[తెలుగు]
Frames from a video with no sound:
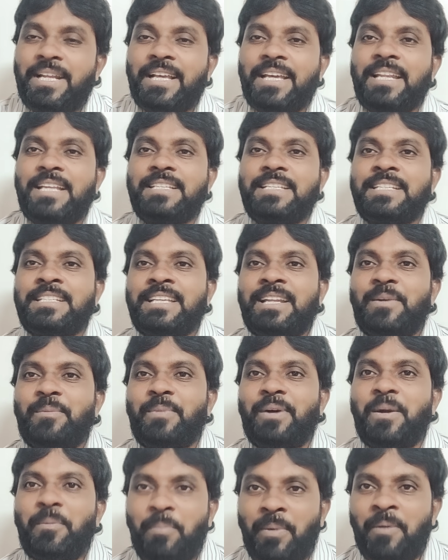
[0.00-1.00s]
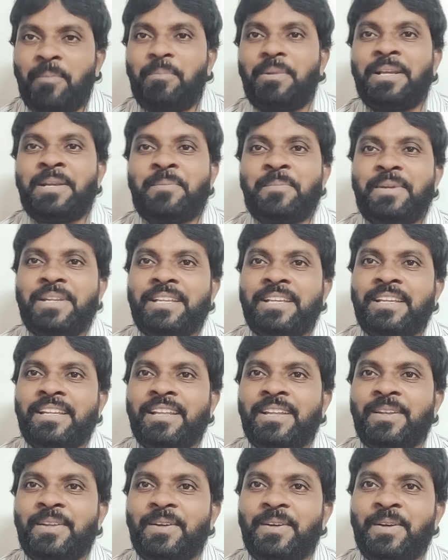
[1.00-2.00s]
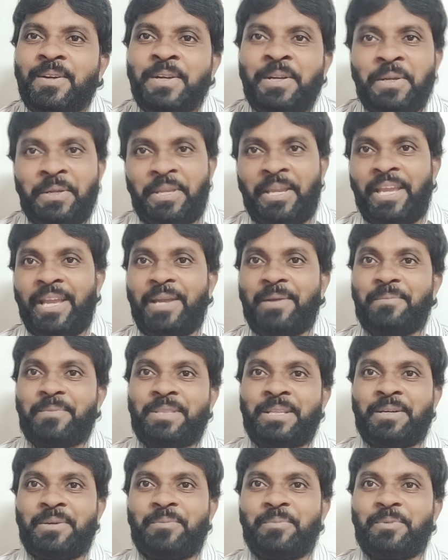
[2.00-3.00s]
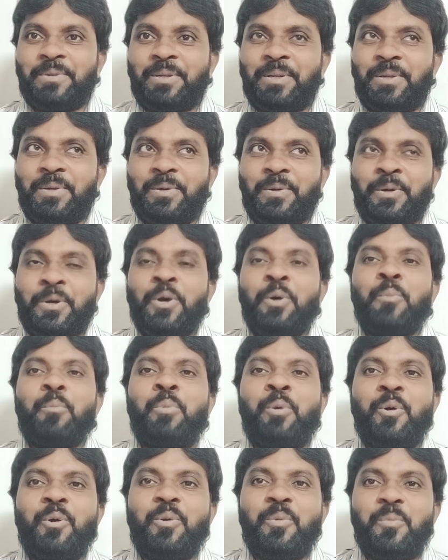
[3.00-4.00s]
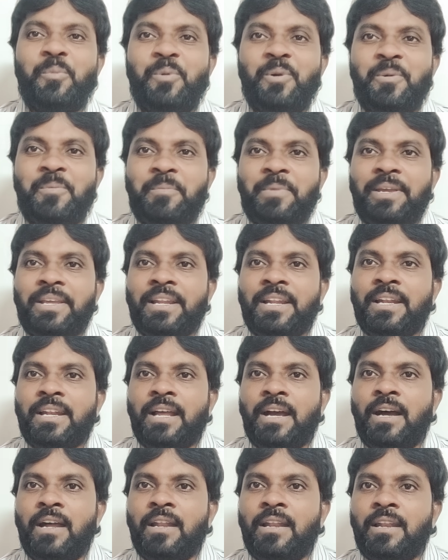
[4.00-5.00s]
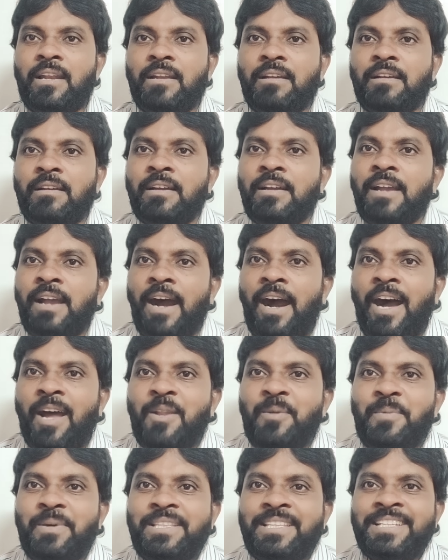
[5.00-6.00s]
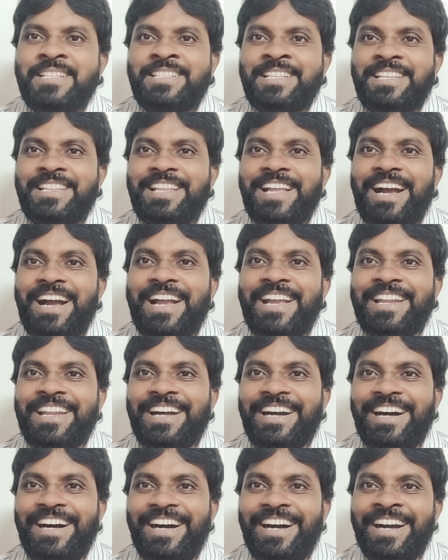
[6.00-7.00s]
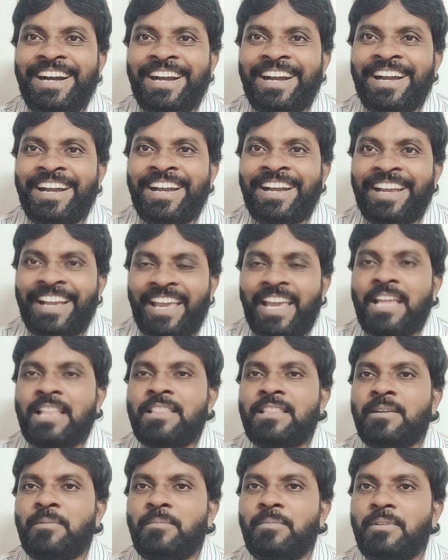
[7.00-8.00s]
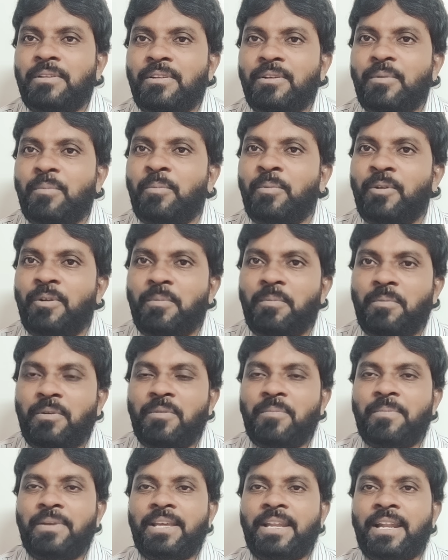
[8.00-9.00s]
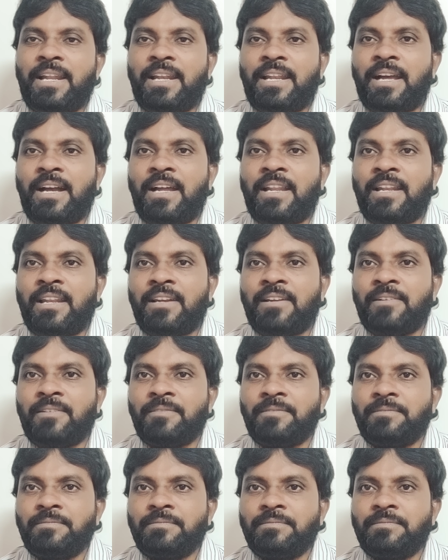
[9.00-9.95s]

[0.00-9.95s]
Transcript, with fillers: నాయుడు గారే చేశారు అబ్బా పబ్లిక్ మీటింగ్లలో ఏం తమ్ముళ్ళు భూమ్ భూమ్ బీర్ అన్నాడు అనుమతించింది ఆయన ఏం తమ్ముళ్ళు భూమ్ భూమ్ బీర్ అంట అన్నాడు